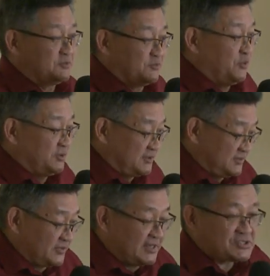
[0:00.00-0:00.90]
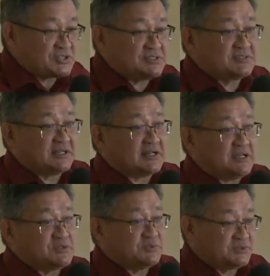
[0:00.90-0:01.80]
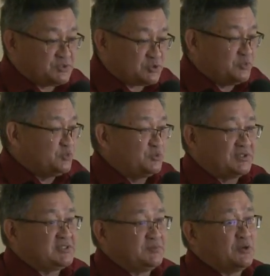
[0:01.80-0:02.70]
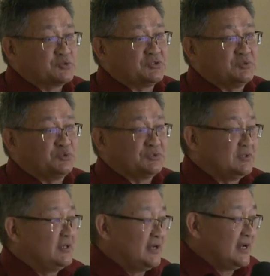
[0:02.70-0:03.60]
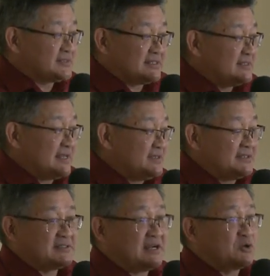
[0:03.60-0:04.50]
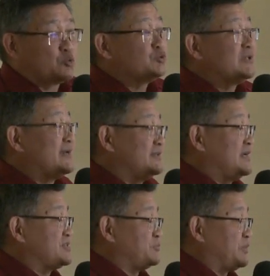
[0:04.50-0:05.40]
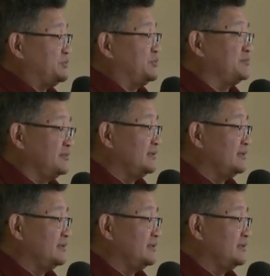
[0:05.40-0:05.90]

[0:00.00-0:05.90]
Вот твоя жизнь заканчивается, еще минута, и тебя уже не будет. Осознание, страх, куда я дальше пойду?